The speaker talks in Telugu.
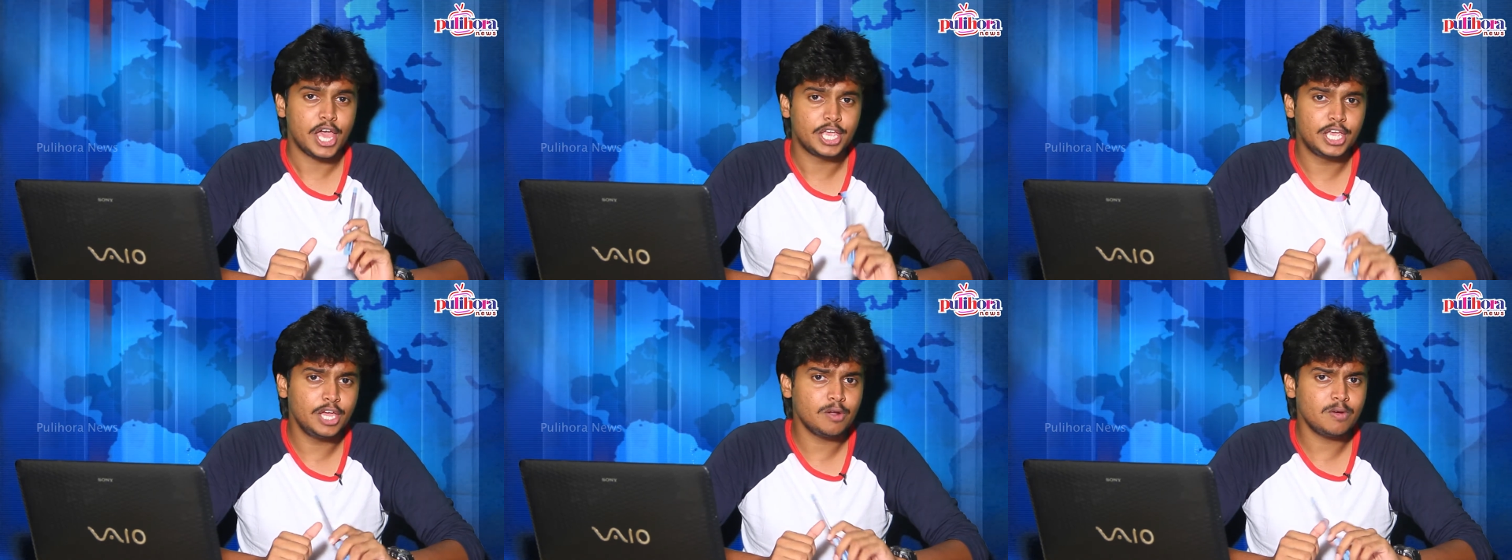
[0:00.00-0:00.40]

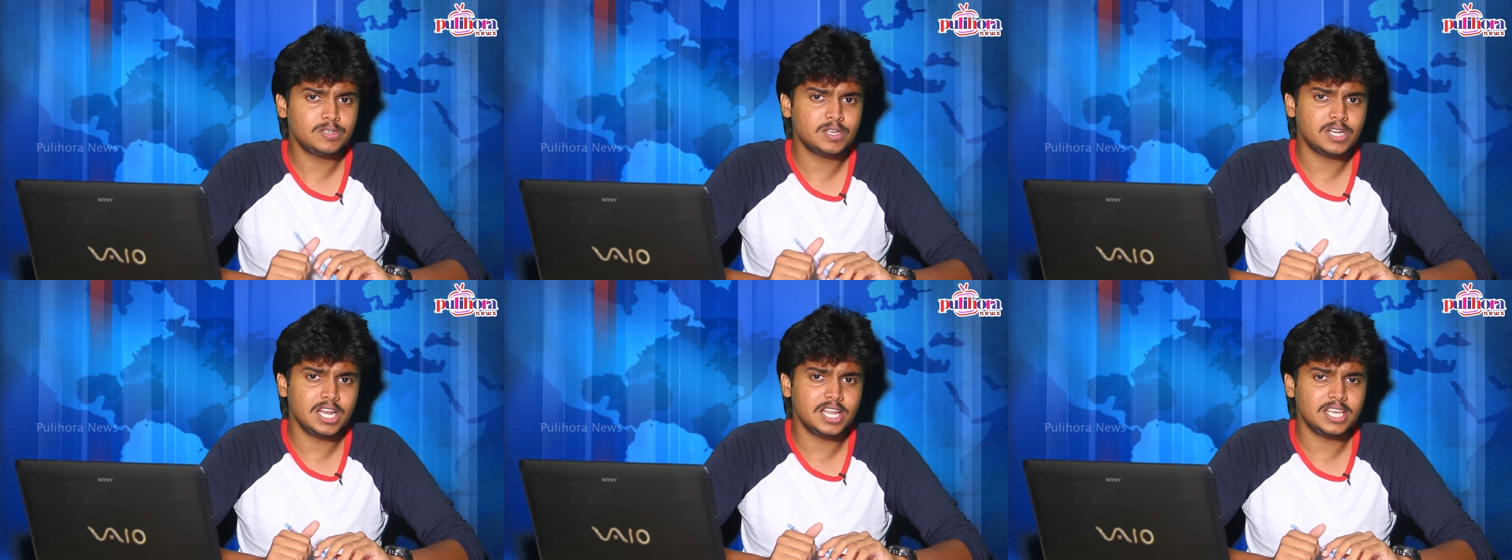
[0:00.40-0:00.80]
ఈరోజు
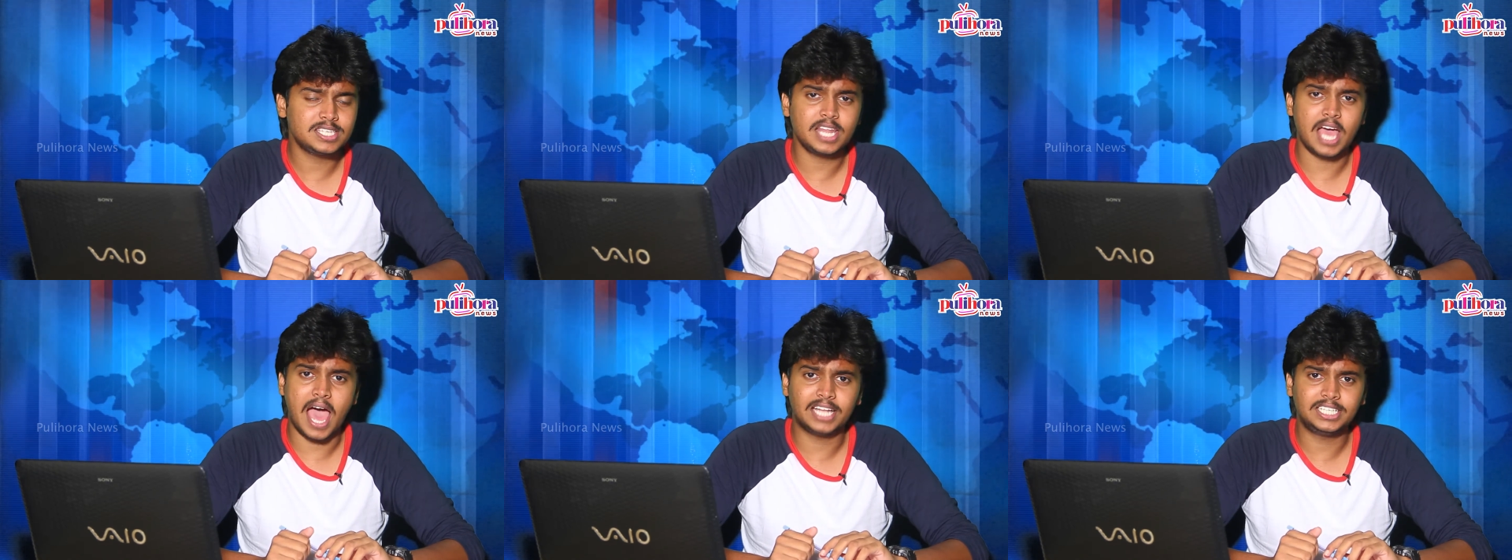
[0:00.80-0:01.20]
రిలీజ్
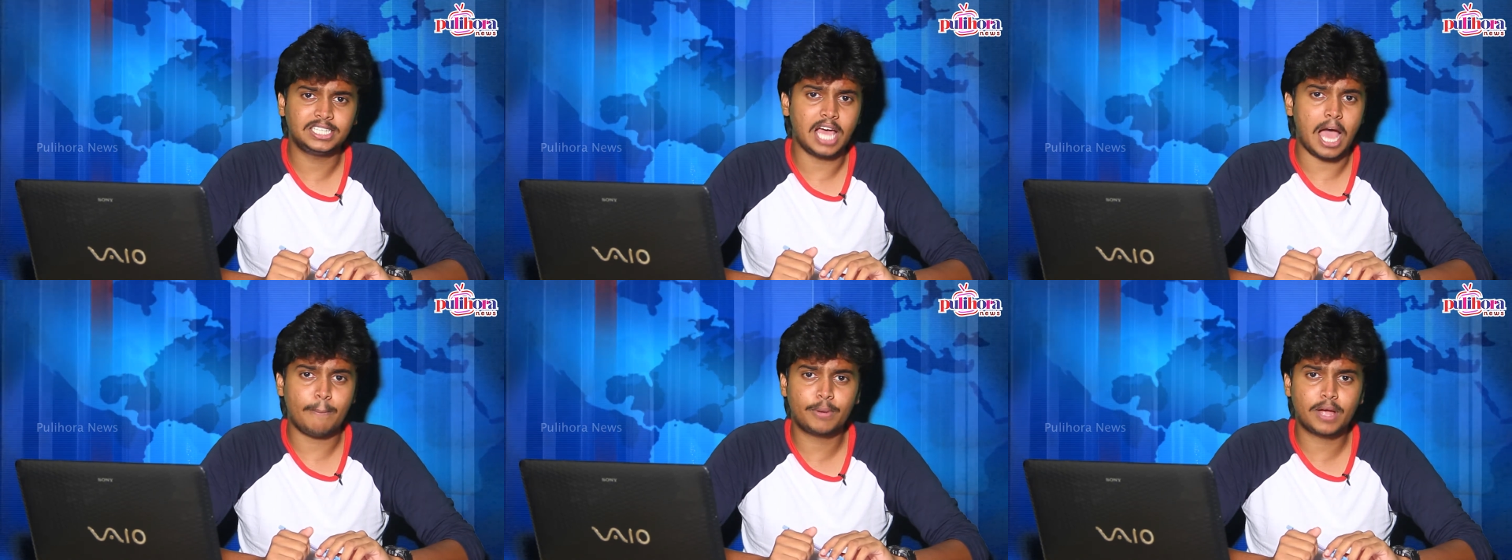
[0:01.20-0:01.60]
అయిన అజిత్
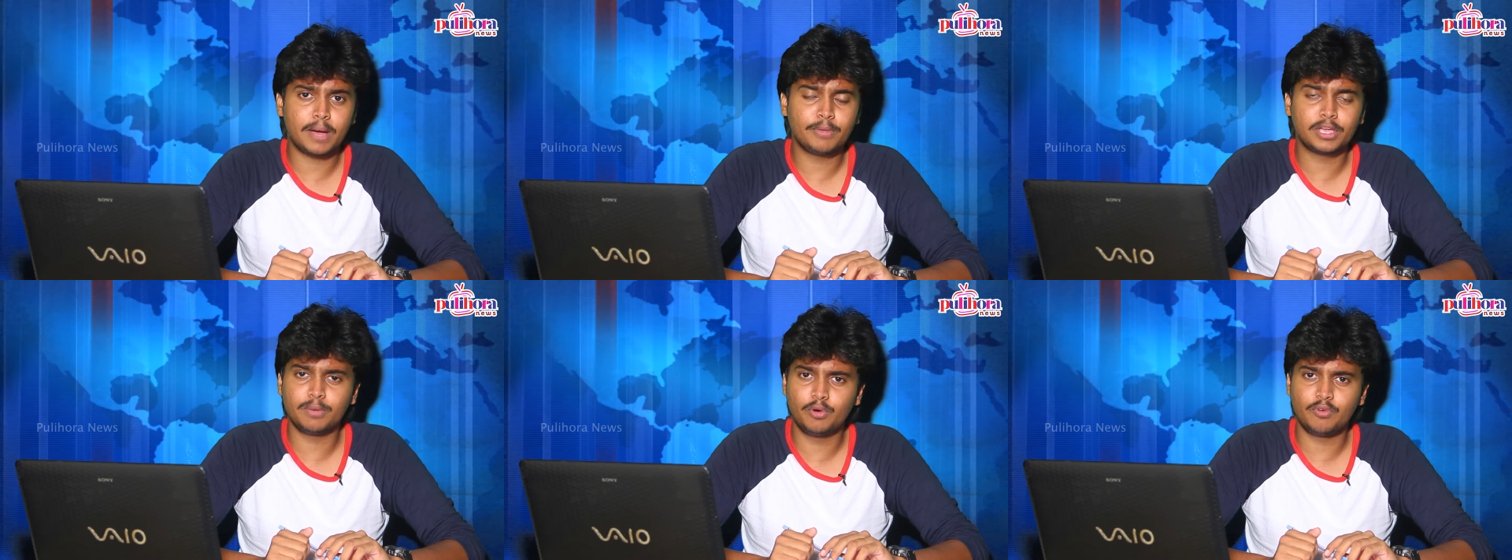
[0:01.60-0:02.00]

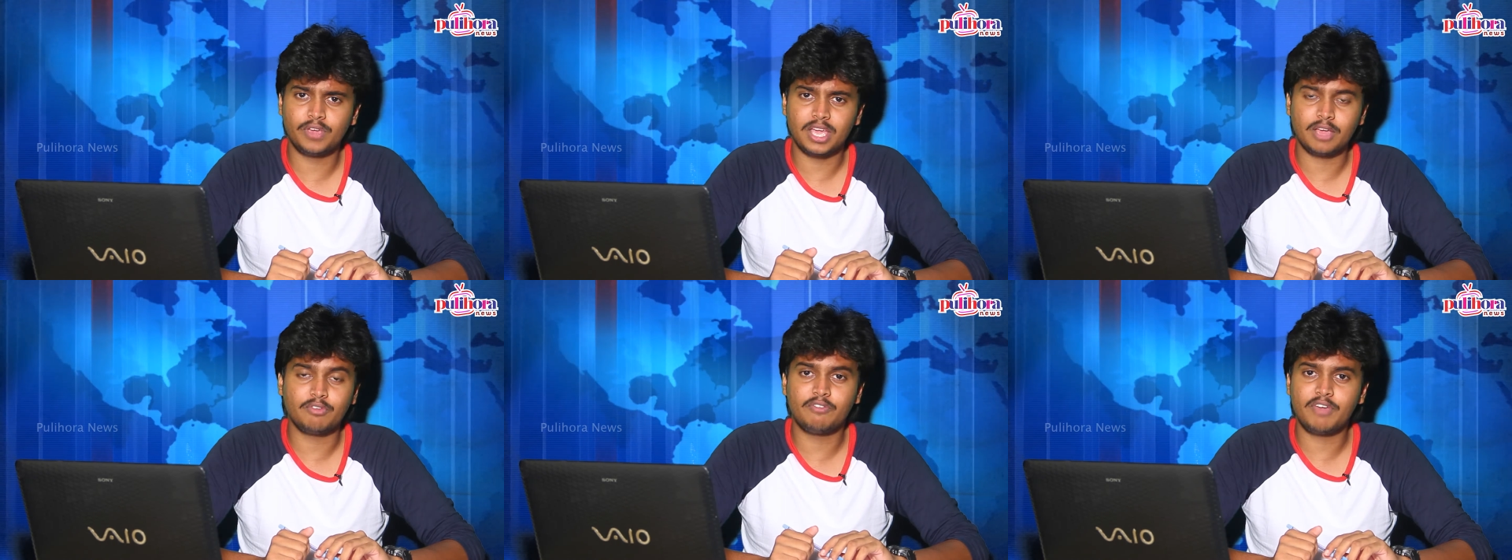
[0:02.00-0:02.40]
అప్కమింగ్ మూవీ
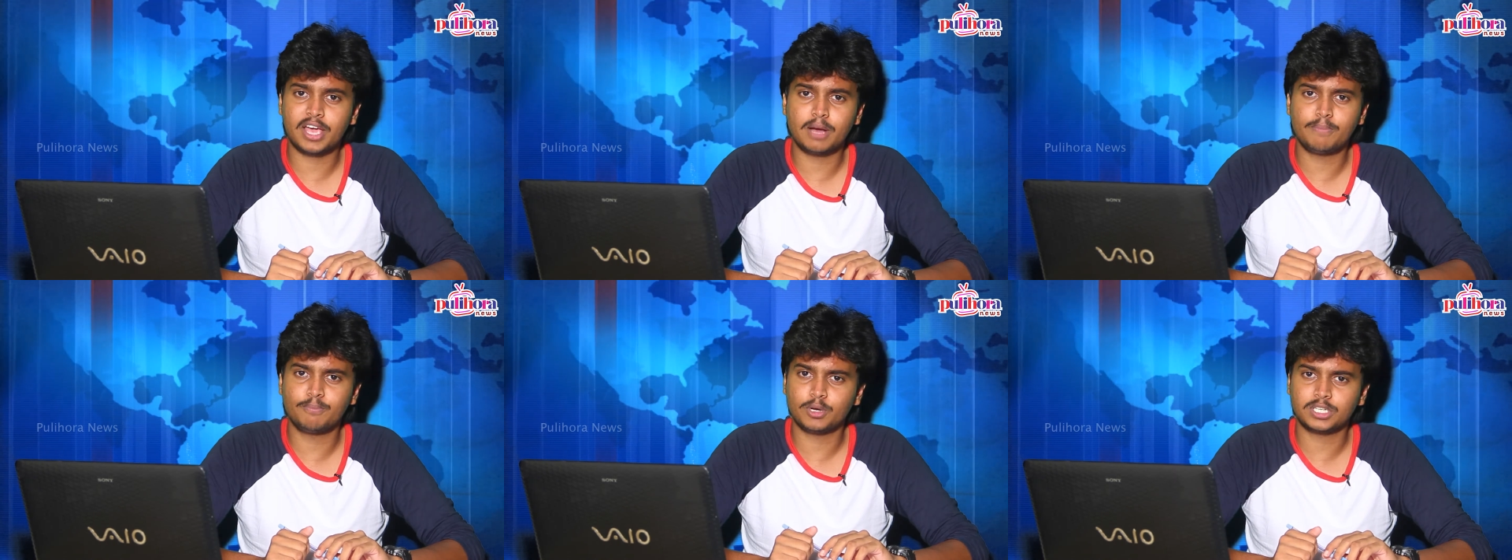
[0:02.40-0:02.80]

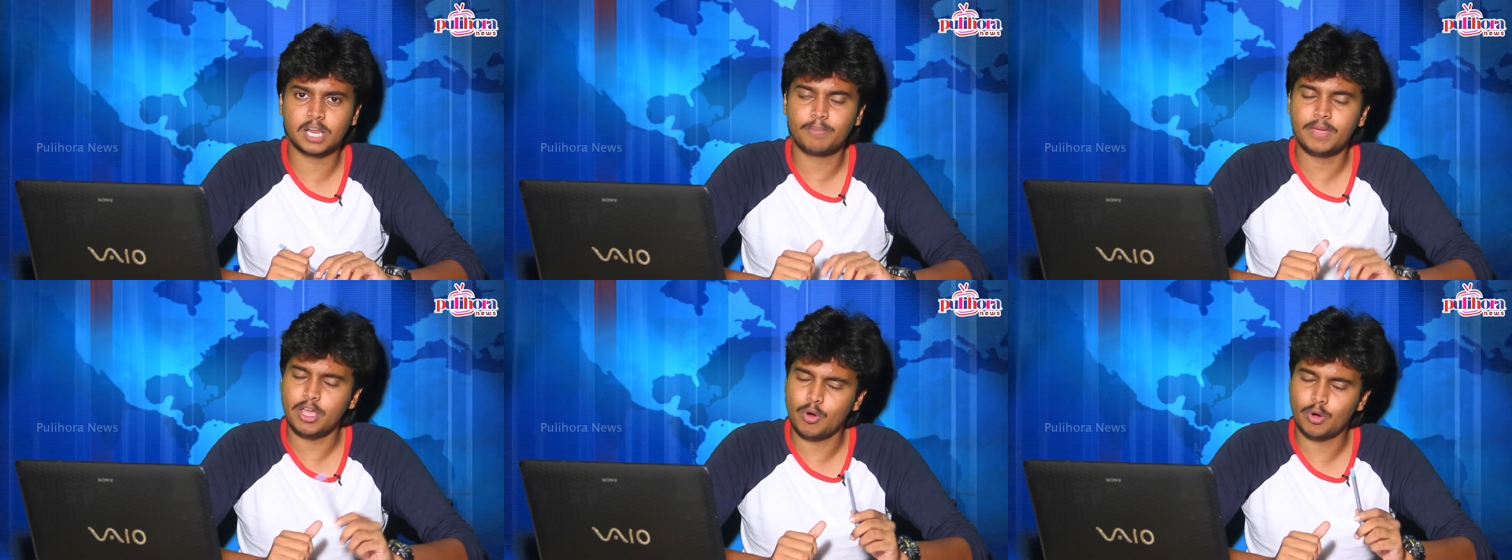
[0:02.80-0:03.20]
వివేకం
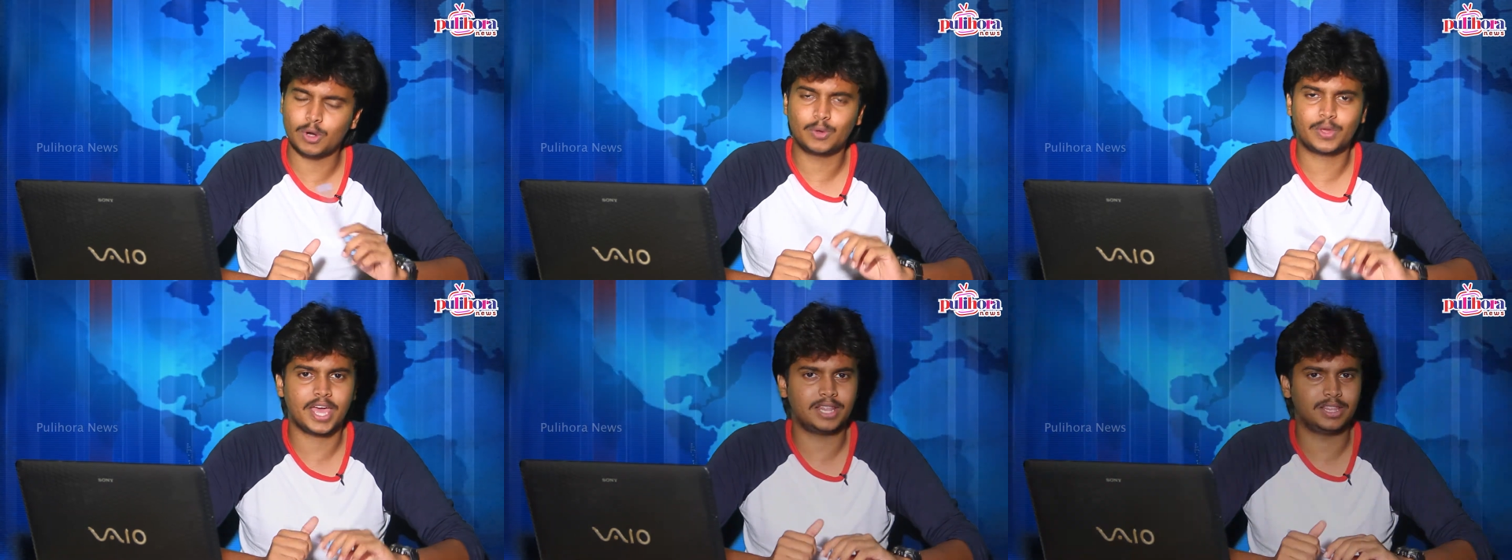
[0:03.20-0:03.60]
పోస్టర్పై ఒక
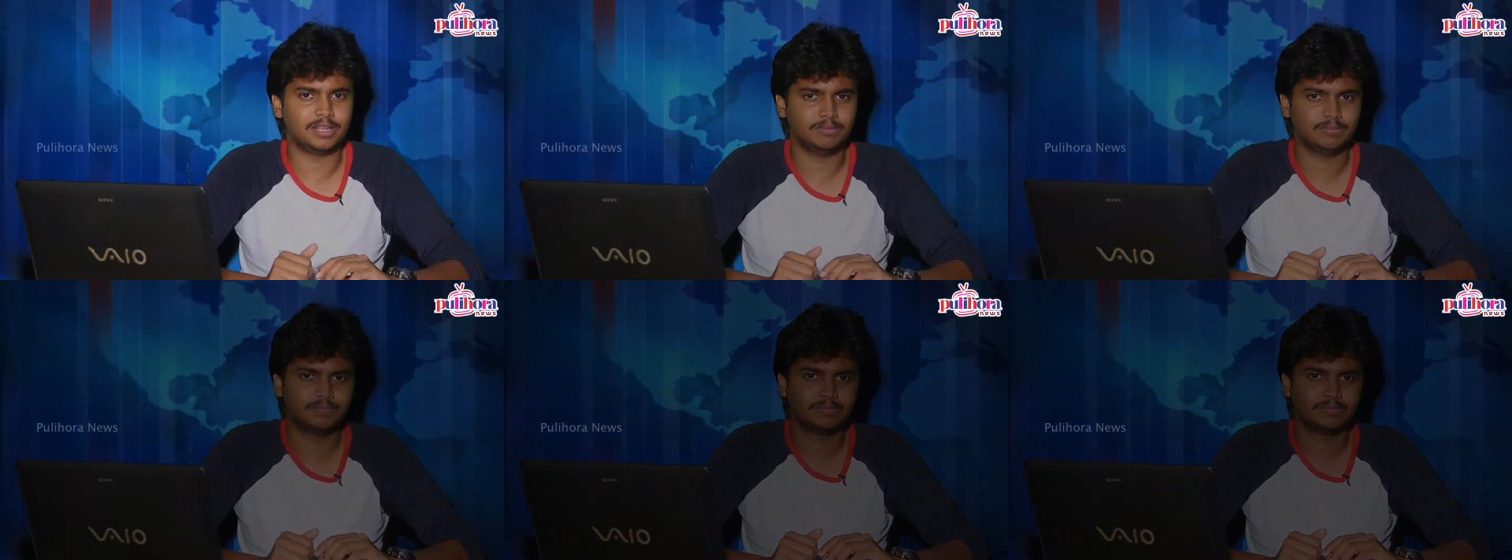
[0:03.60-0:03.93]
లుక్ వేద్దాం